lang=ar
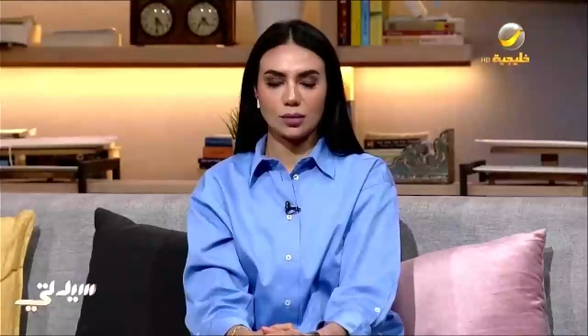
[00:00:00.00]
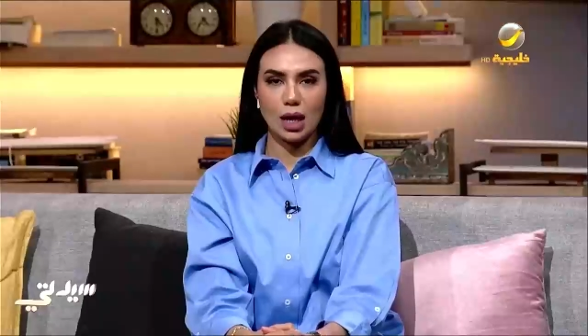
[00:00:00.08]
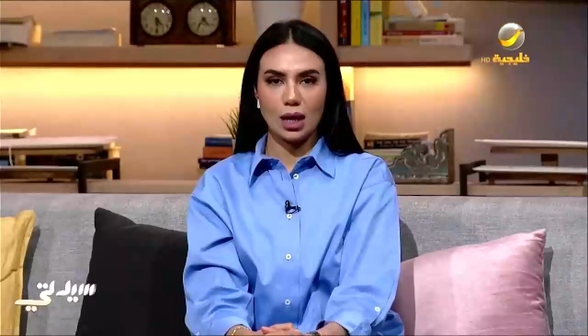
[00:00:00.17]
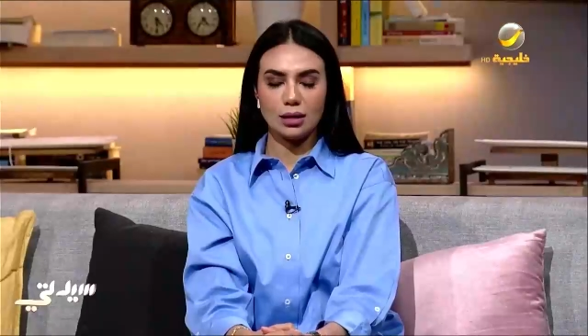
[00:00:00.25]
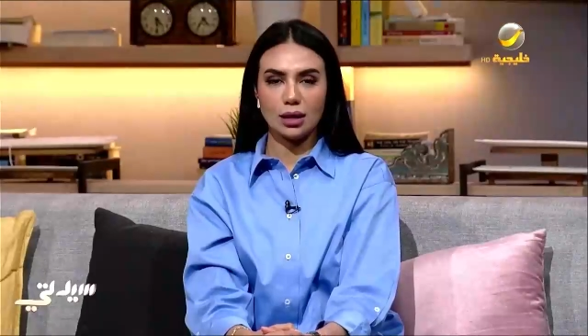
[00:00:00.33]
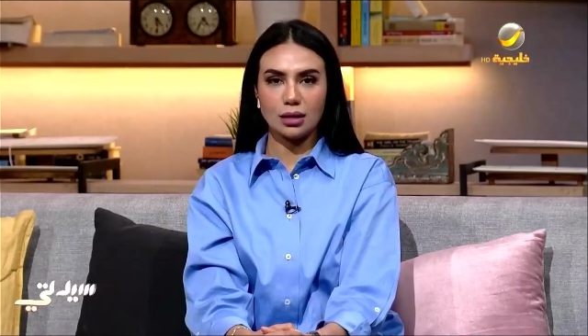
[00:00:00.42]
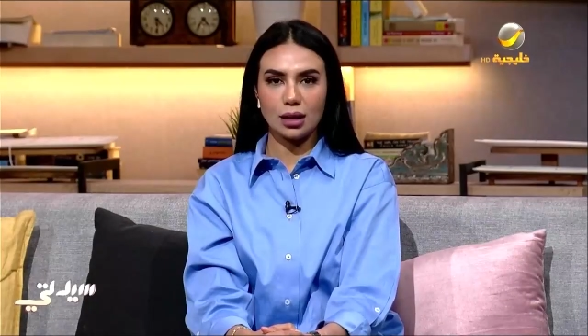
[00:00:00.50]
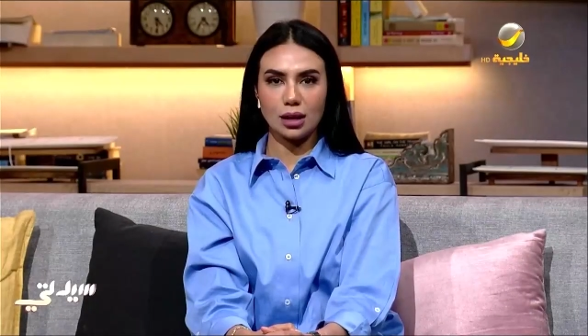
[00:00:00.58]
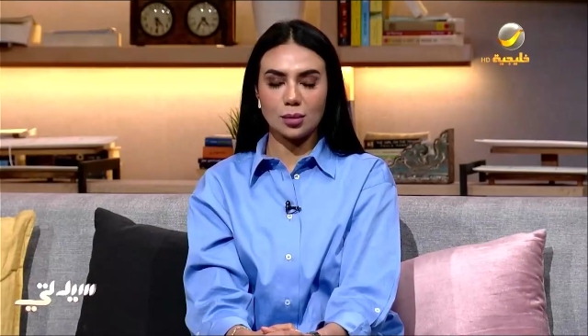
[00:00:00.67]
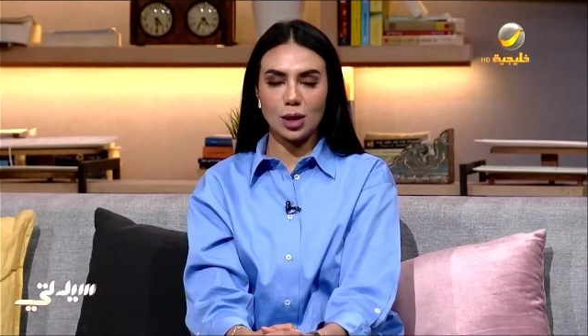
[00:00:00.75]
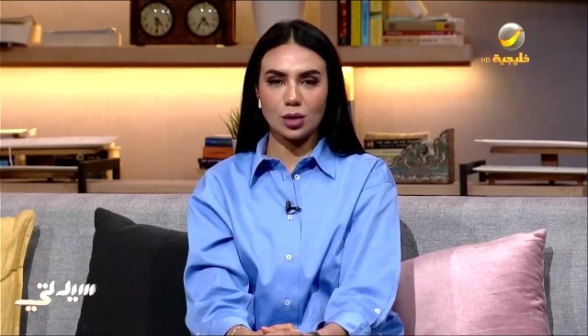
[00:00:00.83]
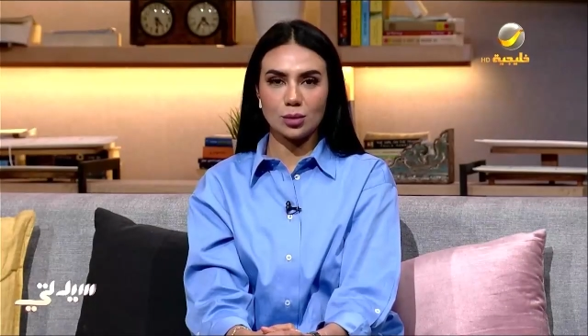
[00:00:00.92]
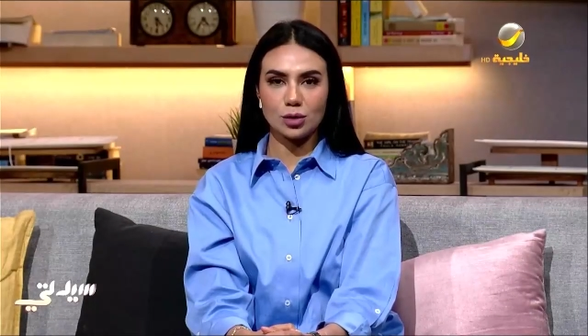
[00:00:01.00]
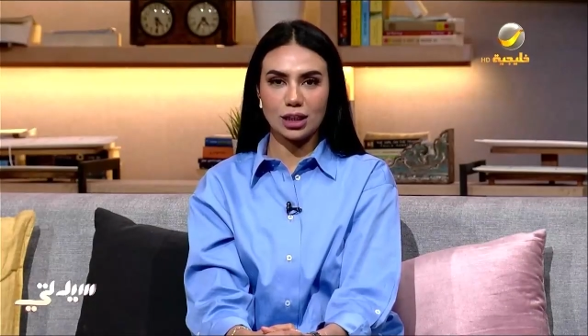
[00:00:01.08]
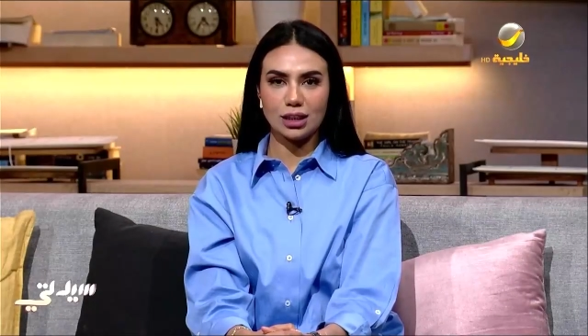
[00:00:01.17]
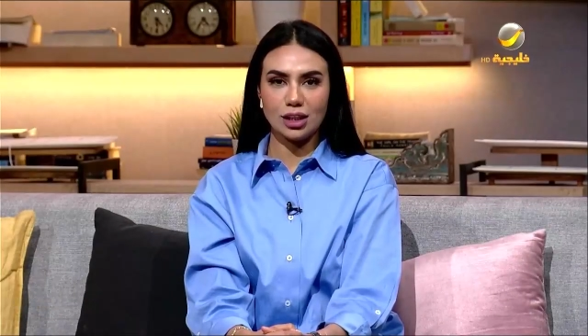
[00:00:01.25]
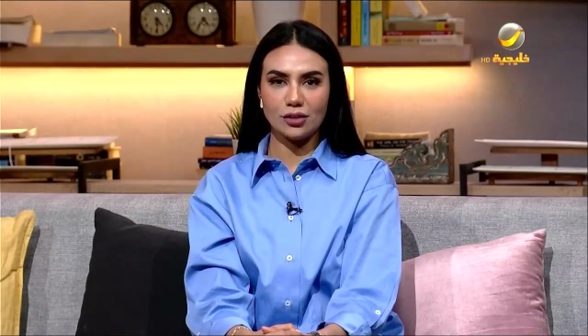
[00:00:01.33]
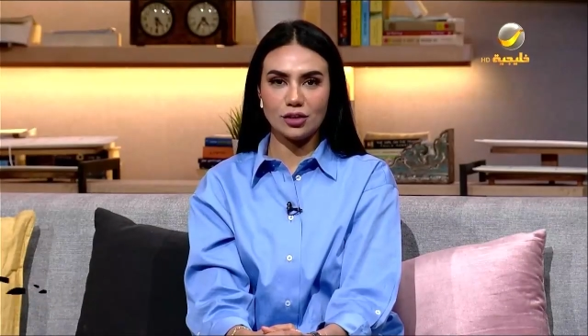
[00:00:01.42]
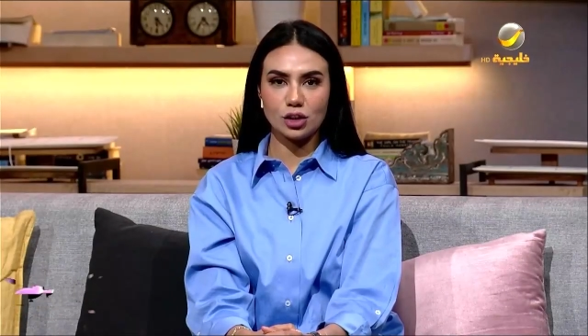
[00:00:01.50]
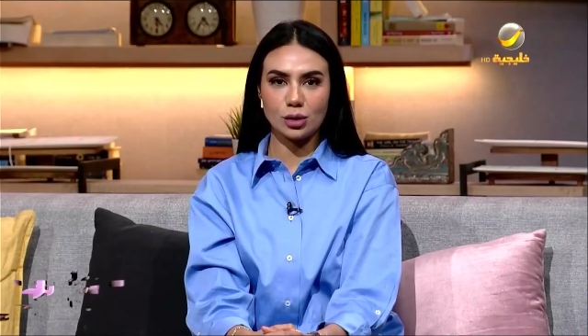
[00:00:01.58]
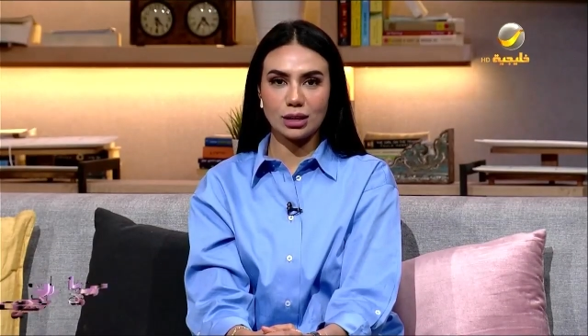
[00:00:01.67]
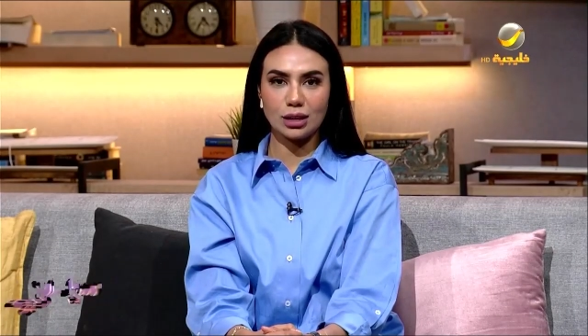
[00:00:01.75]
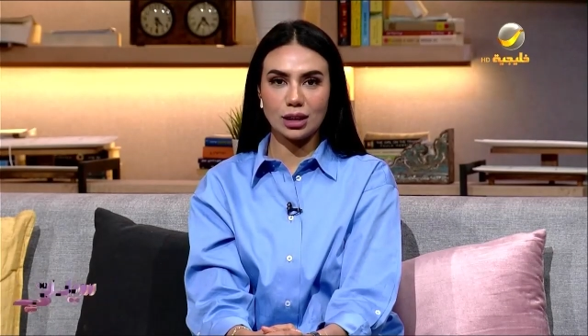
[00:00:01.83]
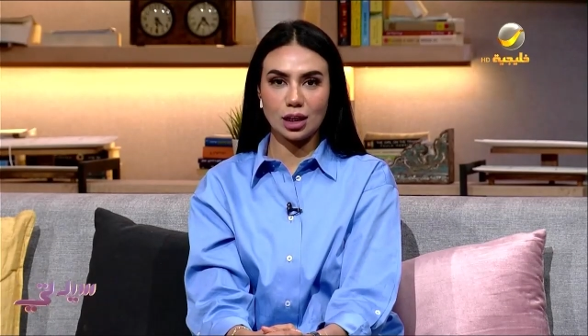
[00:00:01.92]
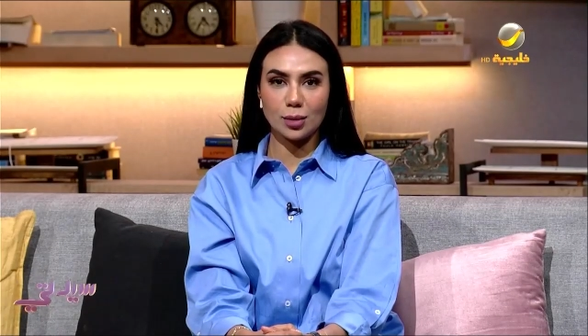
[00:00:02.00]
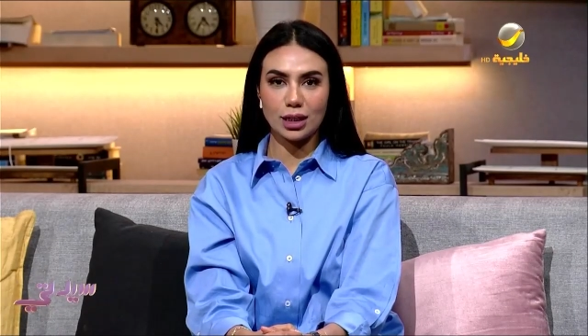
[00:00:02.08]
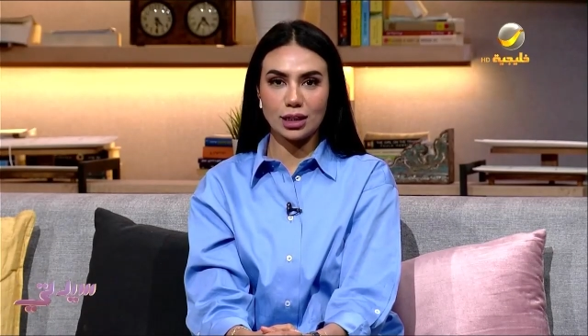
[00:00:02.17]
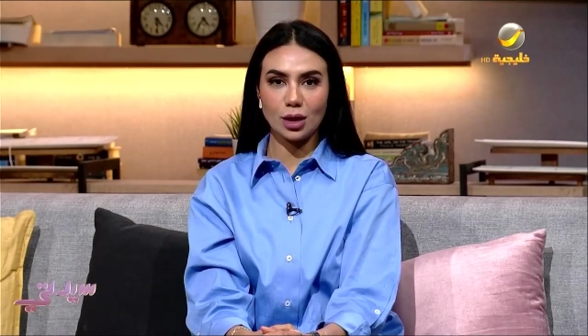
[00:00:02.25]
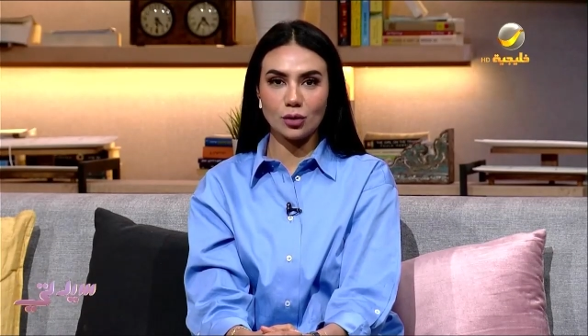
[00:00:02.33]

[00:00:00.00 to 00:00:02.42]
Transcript: ننطلق معكم مشاهدينا في جولتنا الإخبارية